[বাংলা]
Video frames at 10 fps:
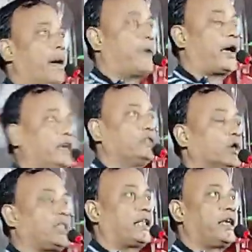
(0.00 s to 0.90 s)
আমরা
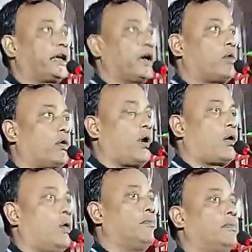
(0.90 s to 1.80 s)
কিন্তু তাদেরকে কোনো
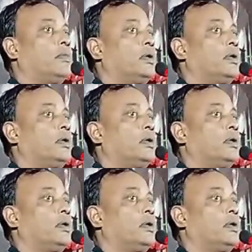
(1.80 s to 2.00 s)
রকম